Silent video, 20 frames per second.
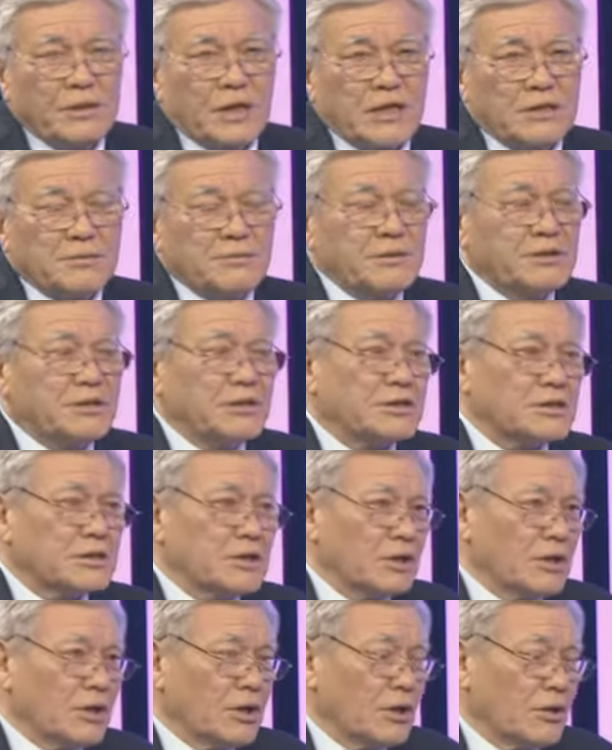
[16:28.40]
развития
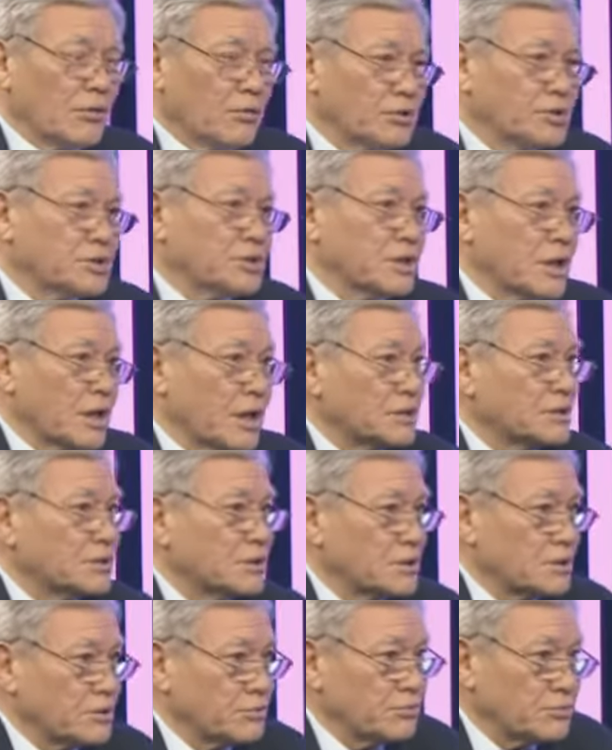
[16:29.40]
же очень разный
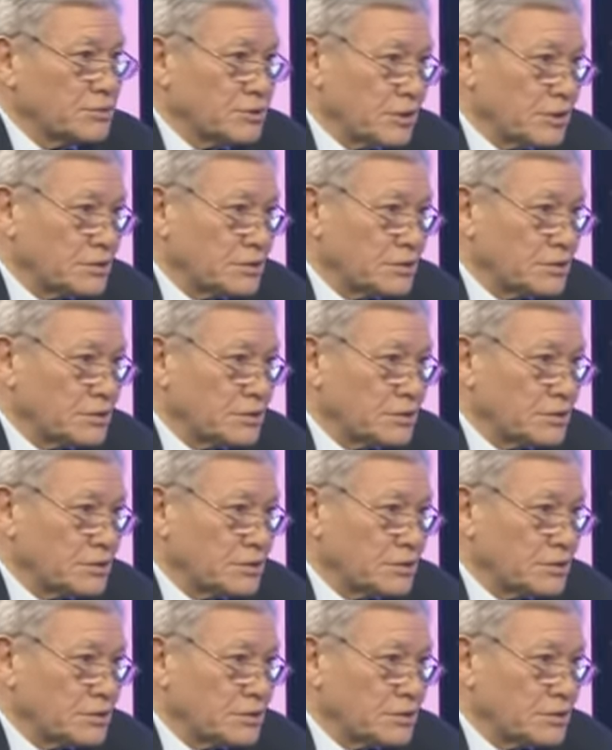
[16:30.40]
же у них,